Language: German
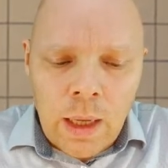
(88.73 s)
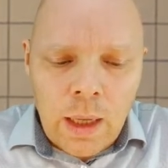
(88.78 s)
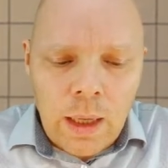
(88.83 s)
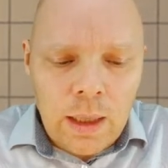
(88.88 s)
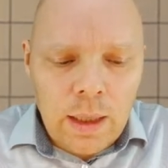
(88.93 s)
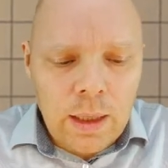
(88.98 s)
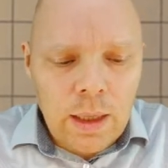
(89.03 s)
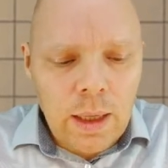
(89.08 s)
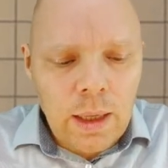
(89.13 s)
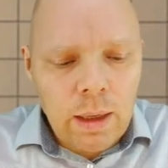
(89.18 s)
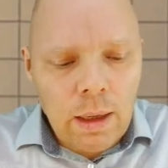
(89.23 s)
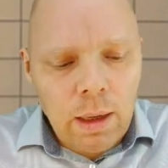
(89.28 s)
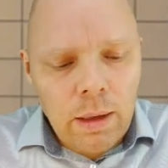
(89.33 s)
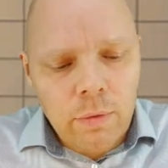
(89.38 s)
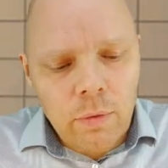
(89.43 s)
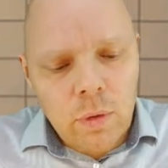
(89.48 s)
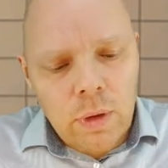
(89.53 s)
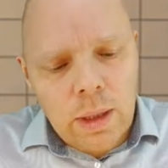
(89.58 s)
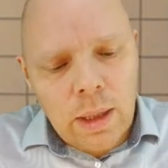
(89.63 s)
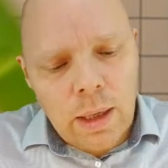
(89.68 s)
Ich gehe
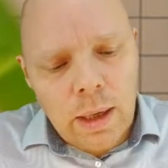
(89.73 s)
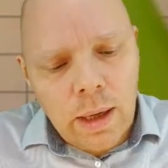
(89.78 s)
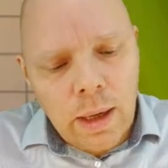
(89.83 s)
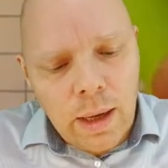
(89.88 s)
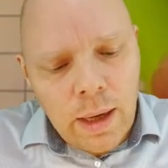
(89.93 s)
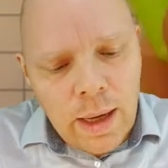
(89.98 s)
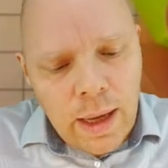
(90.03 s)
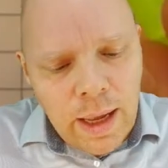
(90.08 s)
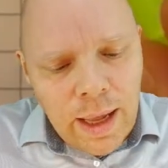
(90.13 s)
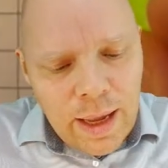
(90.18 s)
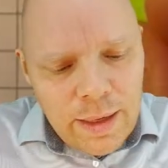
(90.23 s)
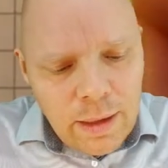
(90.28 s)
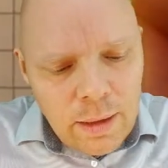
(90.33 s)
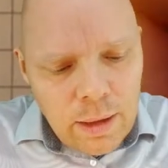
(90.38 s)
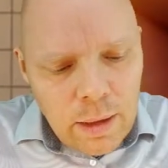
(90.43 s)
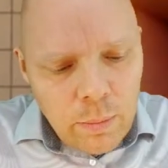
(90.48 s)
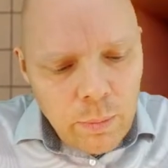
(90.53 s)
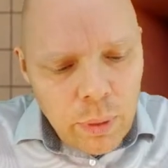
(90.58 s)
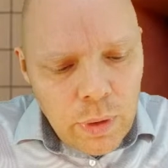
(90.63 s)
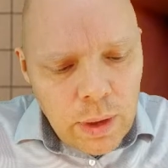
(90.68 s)
also die Reihe
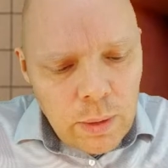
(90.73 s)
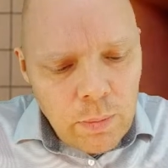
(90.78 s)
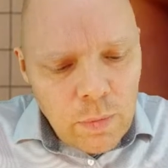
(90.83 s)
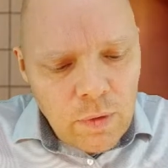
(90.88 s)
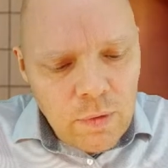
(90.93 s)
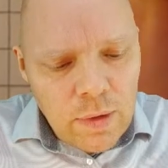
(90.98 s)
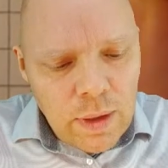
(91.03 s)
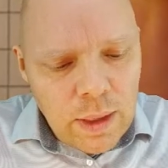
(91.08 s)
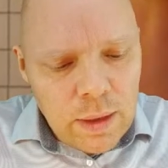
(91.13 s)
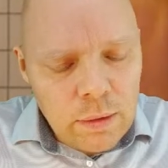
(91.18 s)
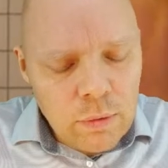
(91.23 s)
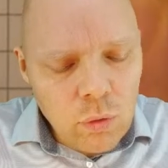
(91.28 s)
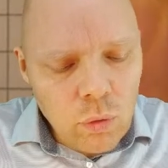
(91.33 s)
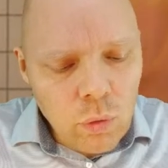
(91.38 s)
der Primzahlen